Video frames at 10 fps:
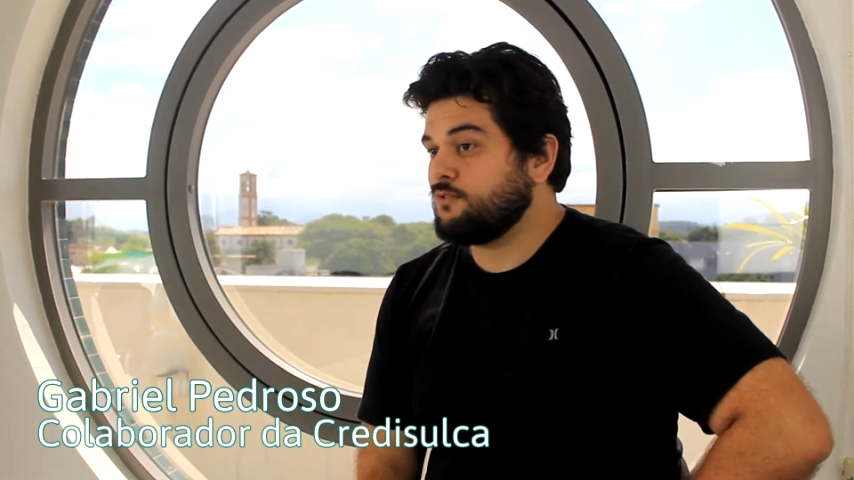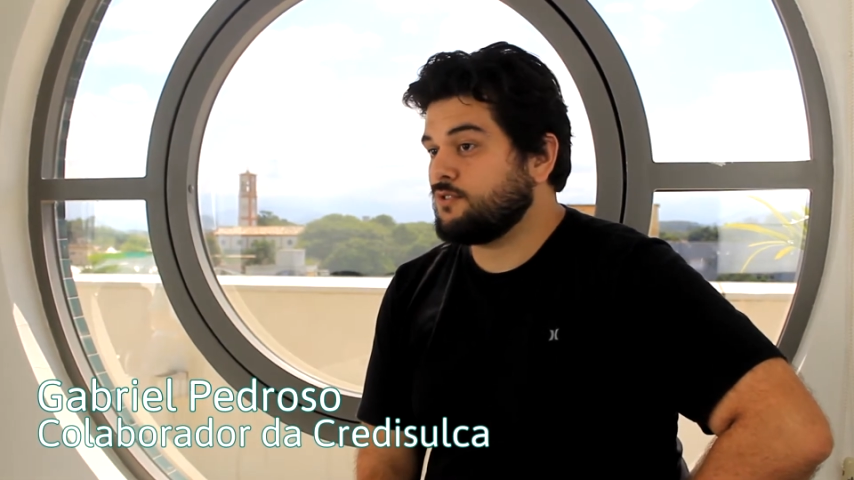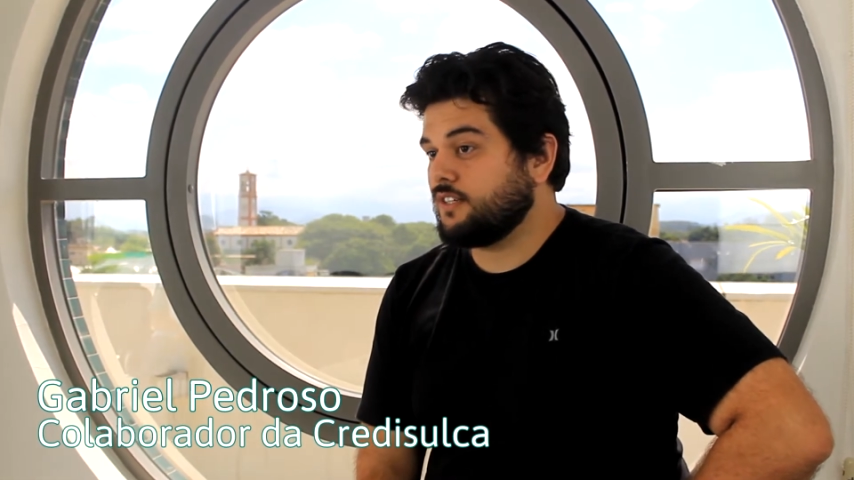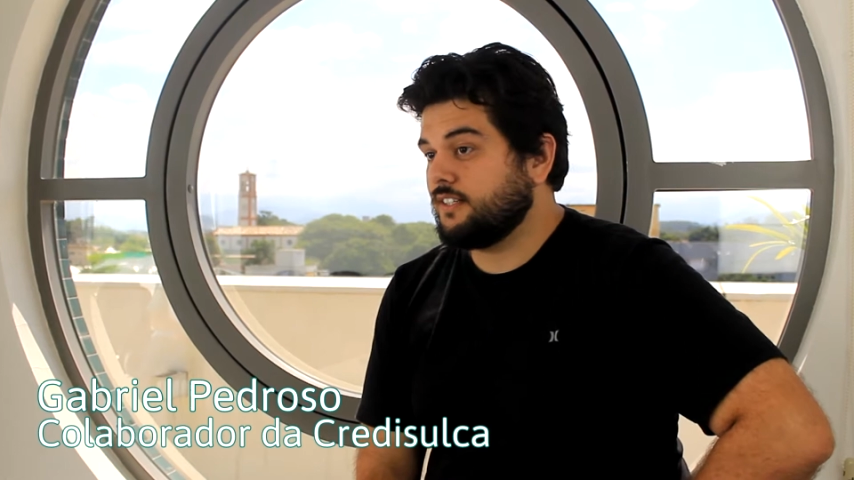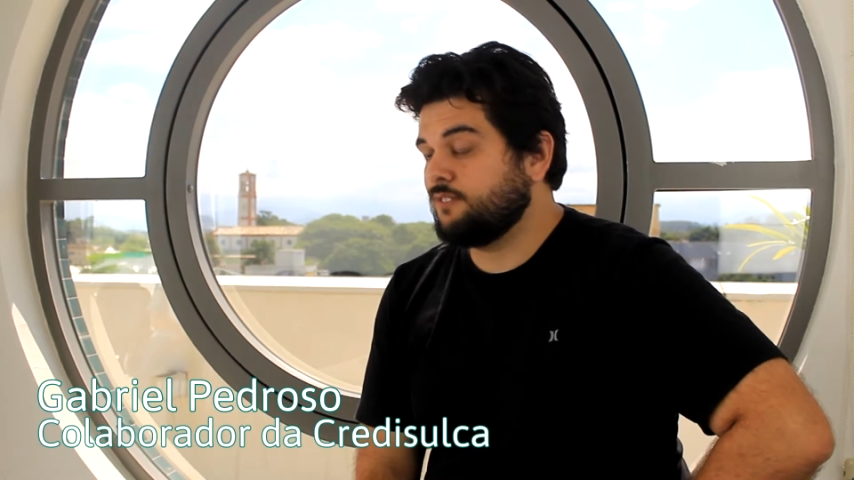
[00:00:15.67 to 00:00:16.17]

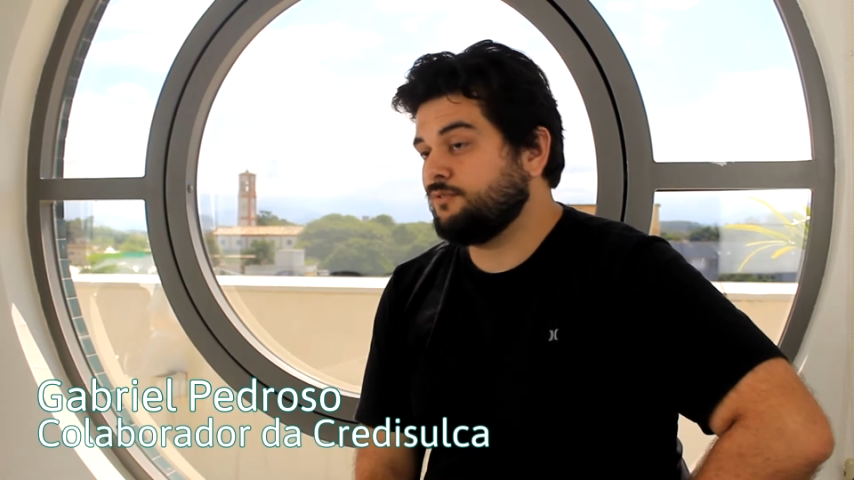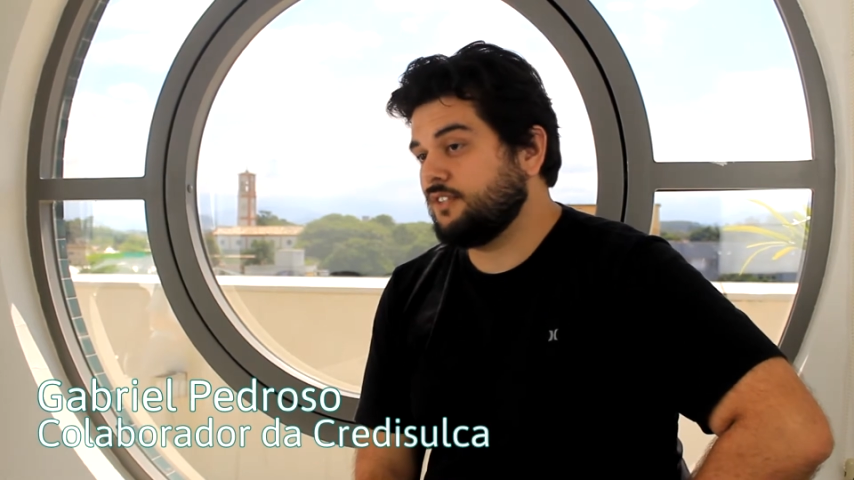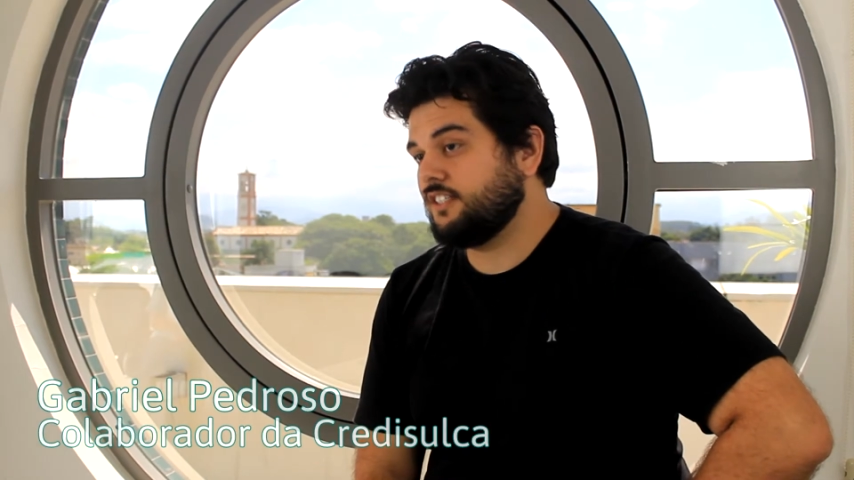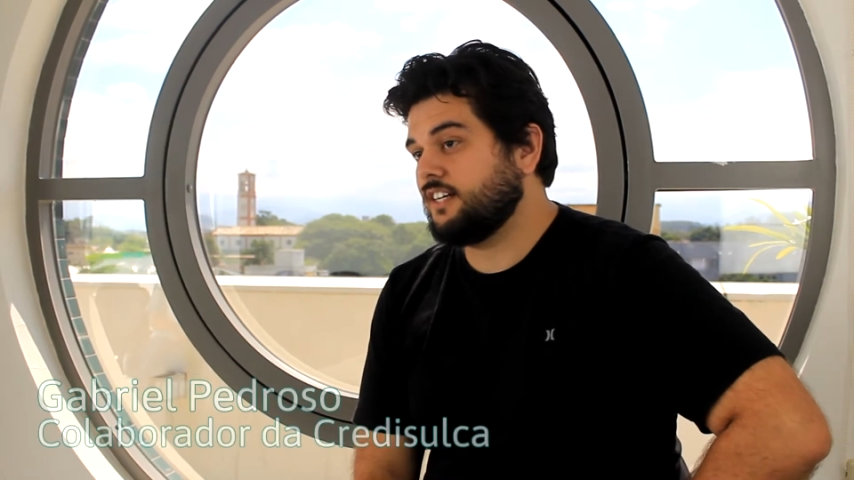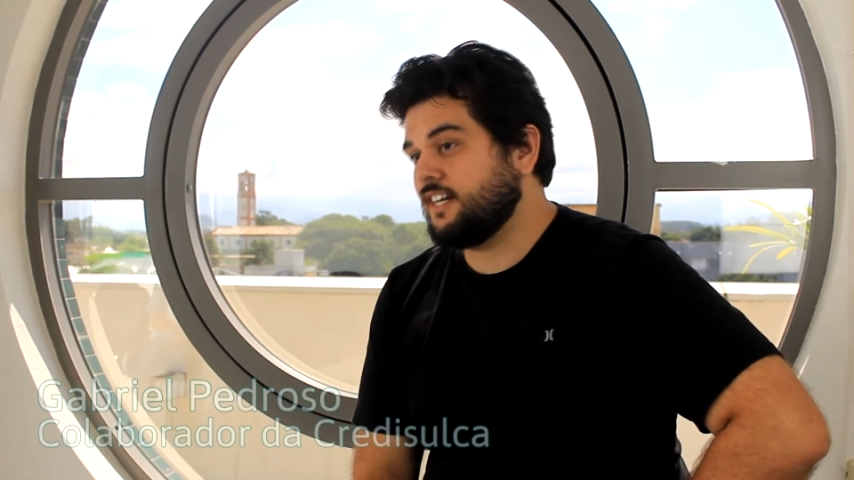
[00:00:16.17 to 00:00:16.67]
só não foi
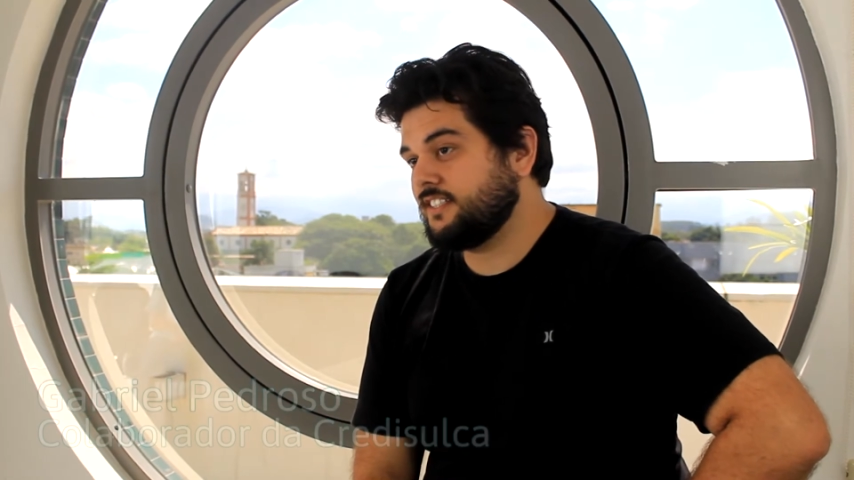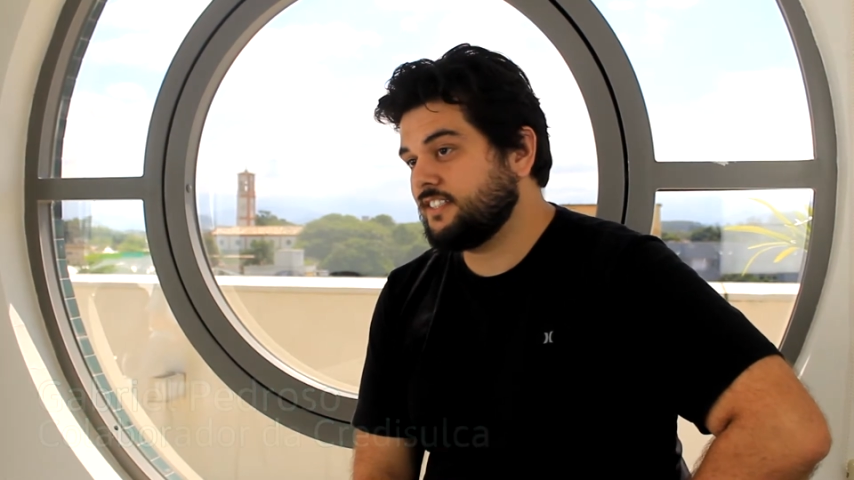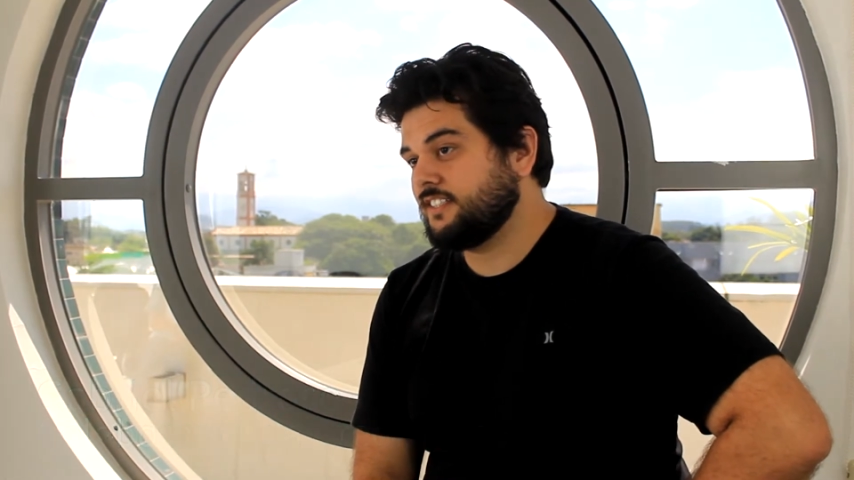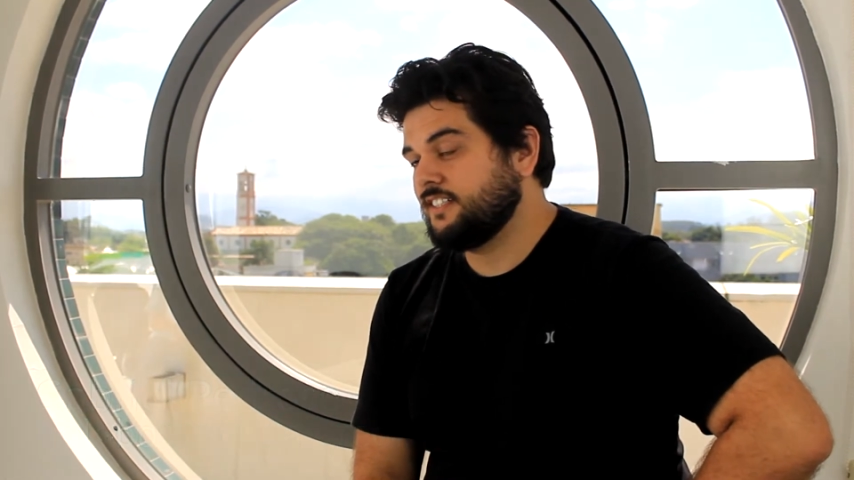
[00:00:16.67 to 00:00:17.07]
de graça,